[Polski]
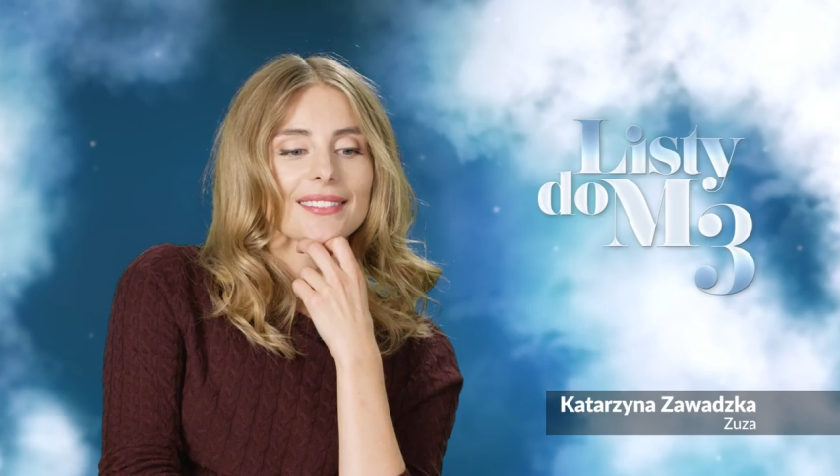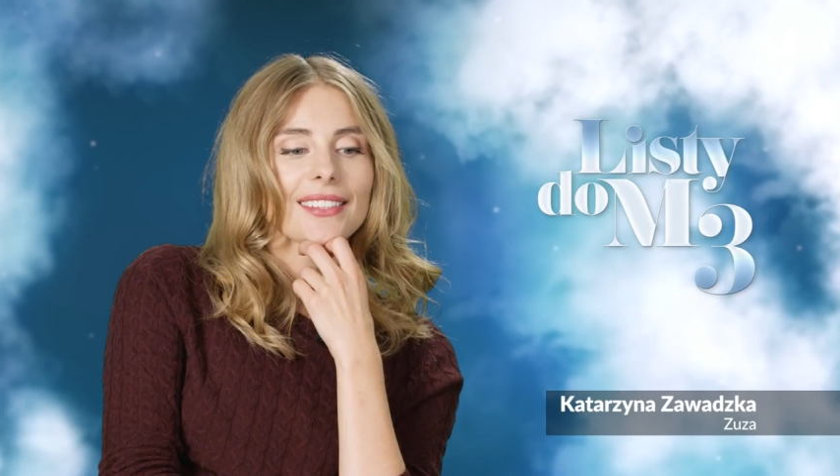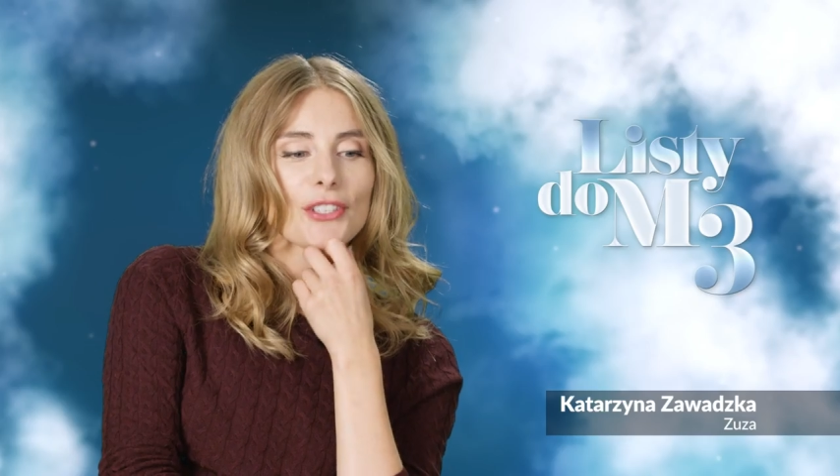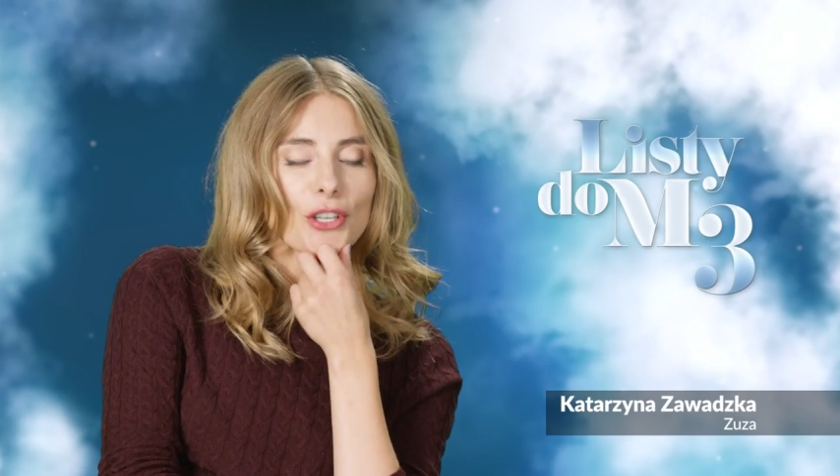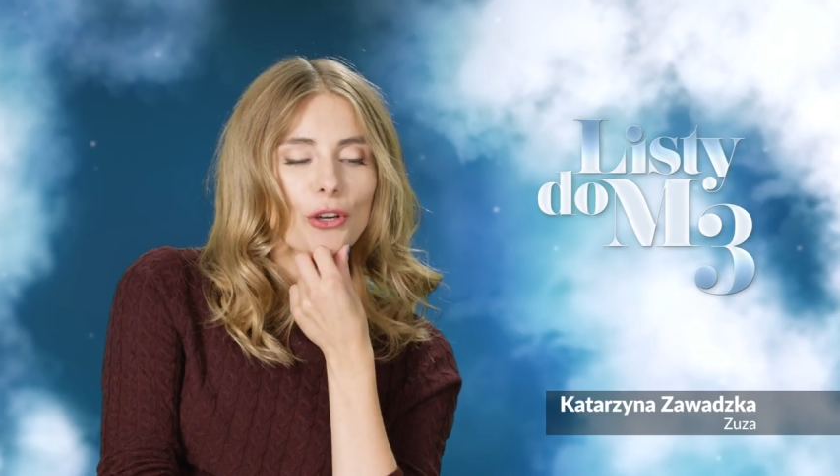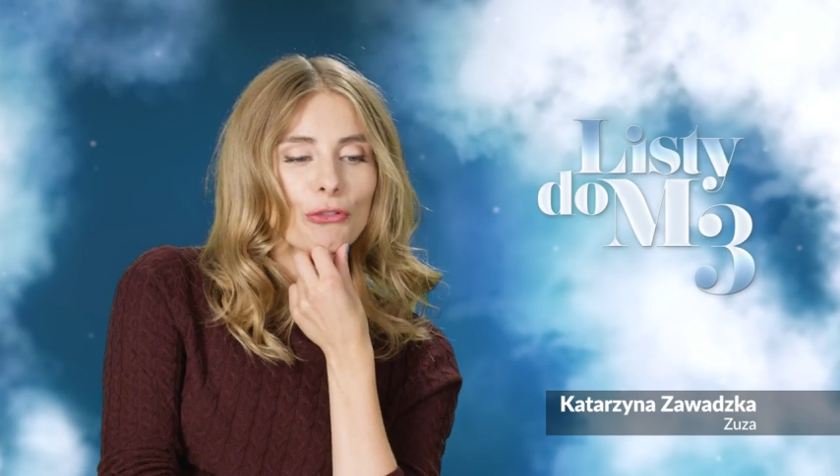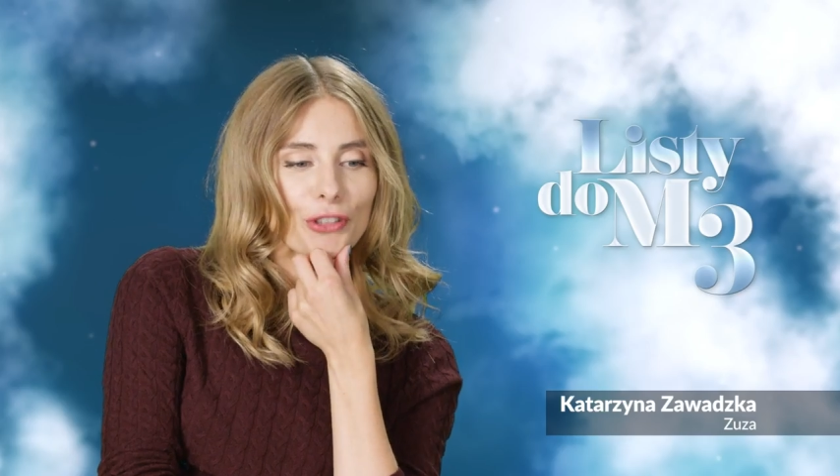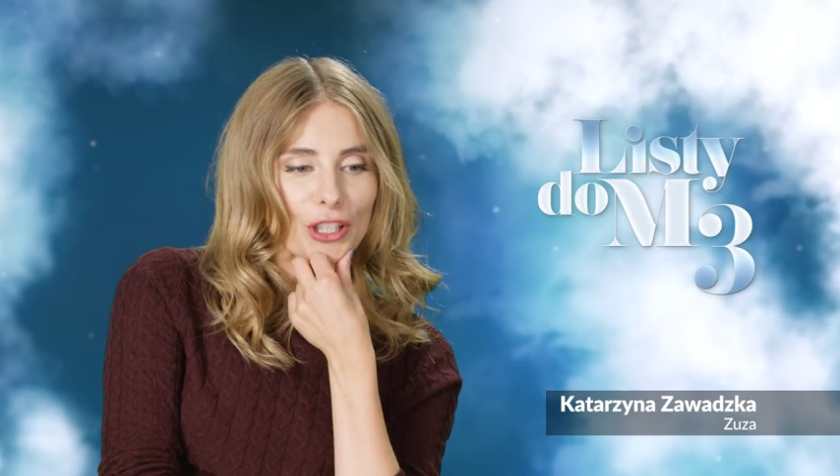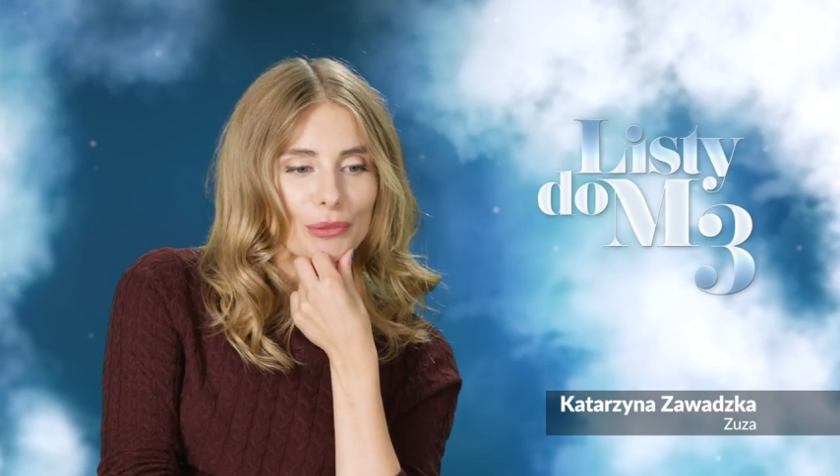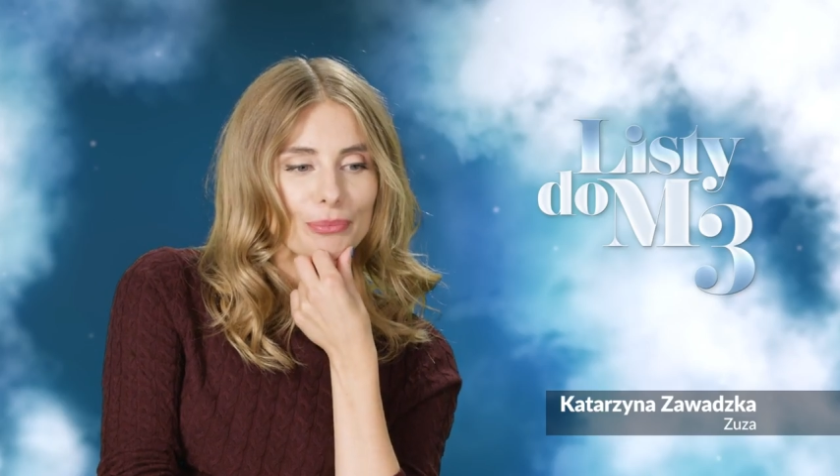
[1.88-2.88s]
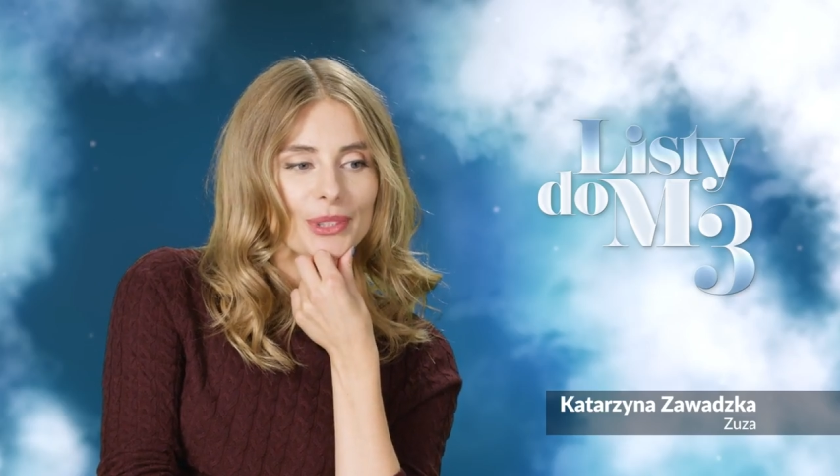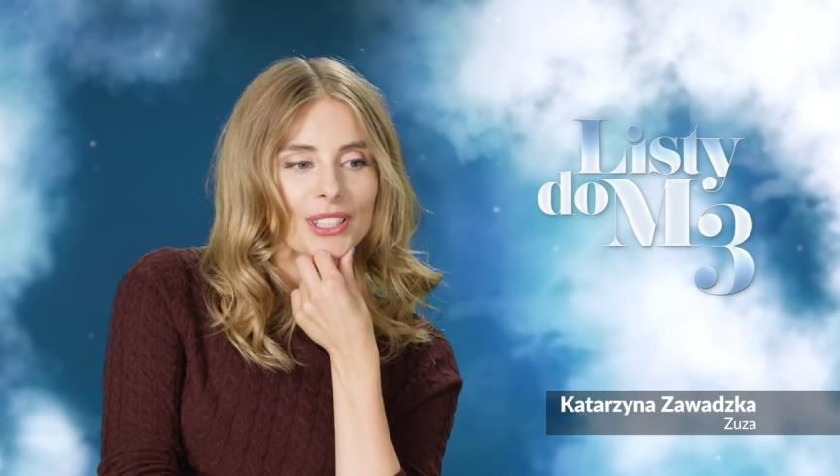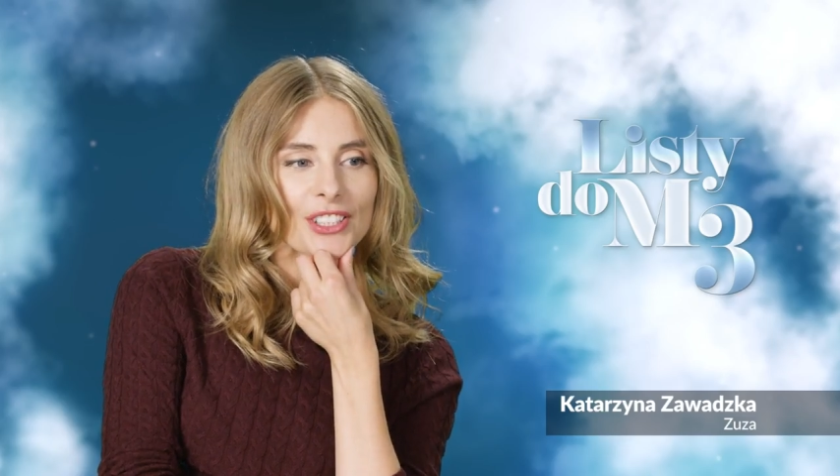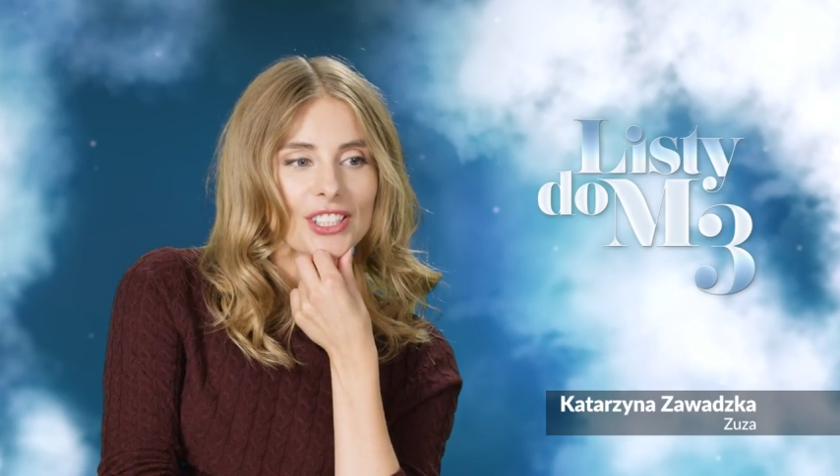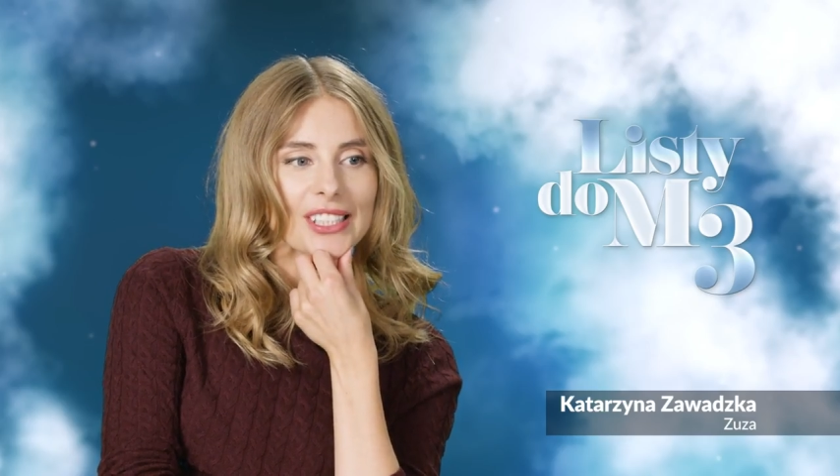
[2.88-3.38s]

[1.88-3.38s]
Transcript: Dlaczego filmy z